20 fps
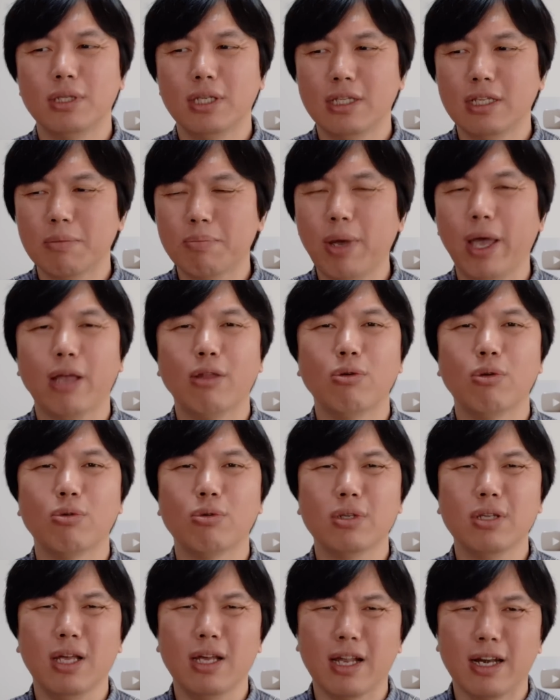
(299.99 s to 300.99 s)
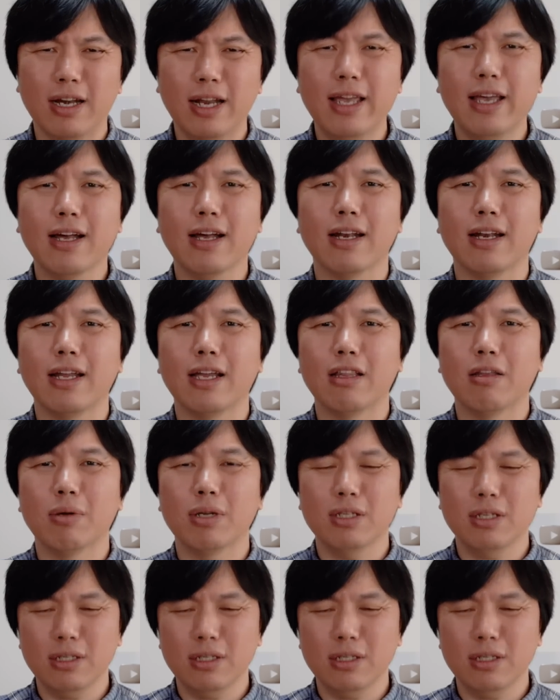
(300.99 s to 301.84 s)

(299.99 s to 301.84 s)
天天排队说很累很累，对吧？